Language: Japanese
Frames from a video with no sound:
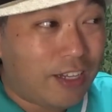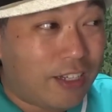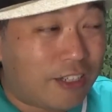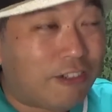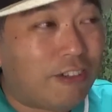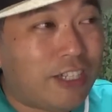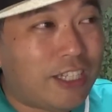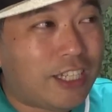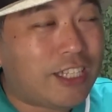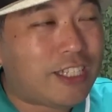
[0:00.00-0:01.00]
でそこ
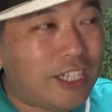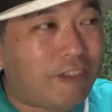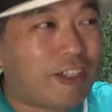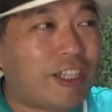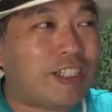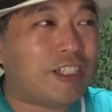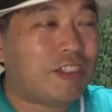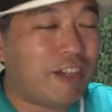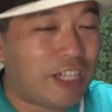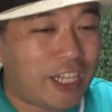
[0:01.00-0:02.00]
に対し、私た
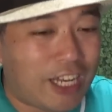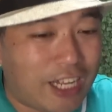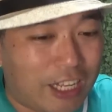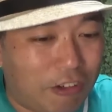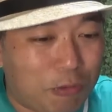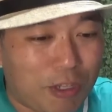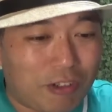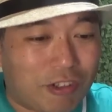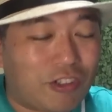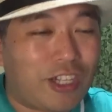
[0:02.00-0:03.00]
ちは彼らを見
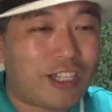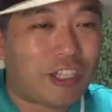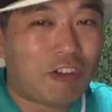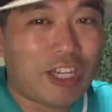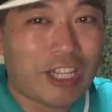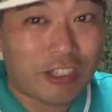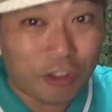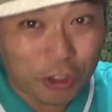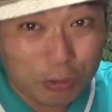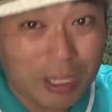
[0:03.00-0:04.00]
ることで救われたりす
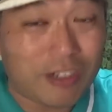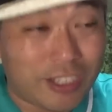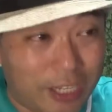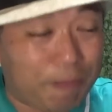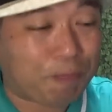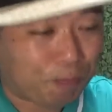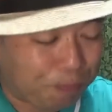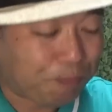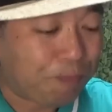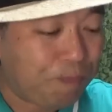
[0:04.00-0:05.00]
ることもあるし。
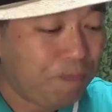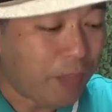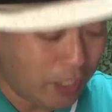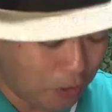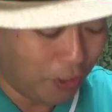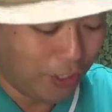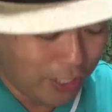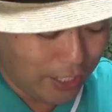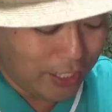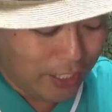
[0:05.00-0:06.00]
そ
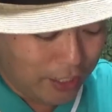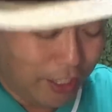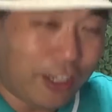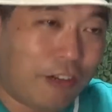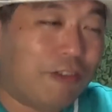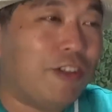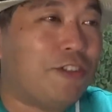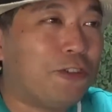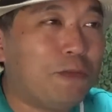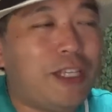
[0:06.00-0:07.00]
う。だから本当に
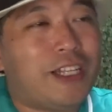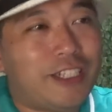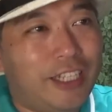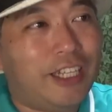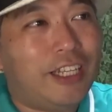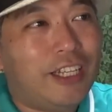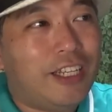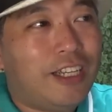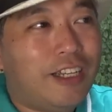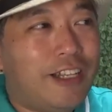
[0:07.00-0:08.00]
そう見えたし、
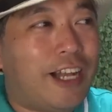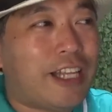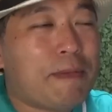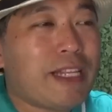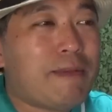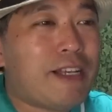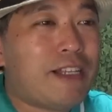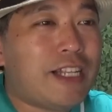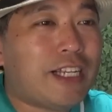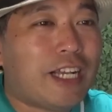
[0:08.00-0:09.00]
なんかたまたま
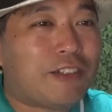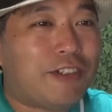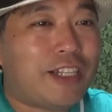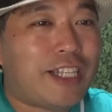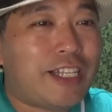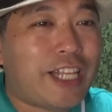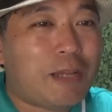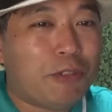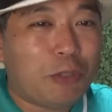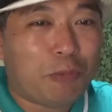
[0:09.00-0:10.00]
なんかそれで戦隊
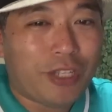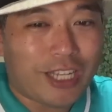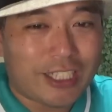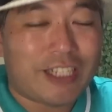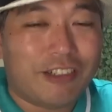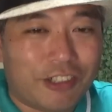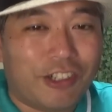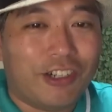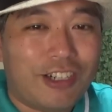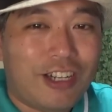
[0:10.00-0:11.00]
ものっぽい感じで言う
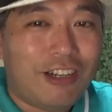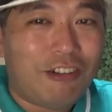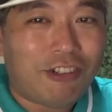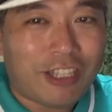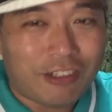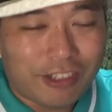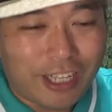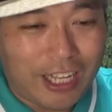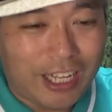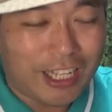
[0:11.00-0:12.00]
と、りょうきくん
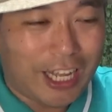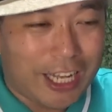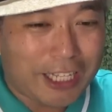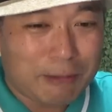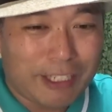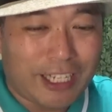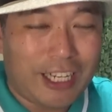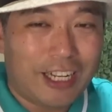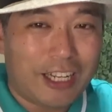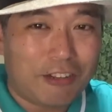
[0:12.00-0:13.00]
が赤頭だか
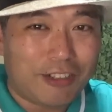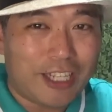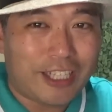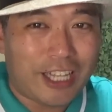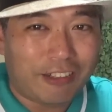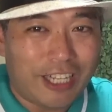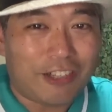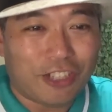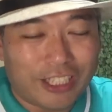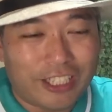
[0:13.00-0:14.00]
らあの戦隊だと
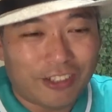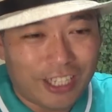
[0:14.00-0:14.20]
レッドだったりと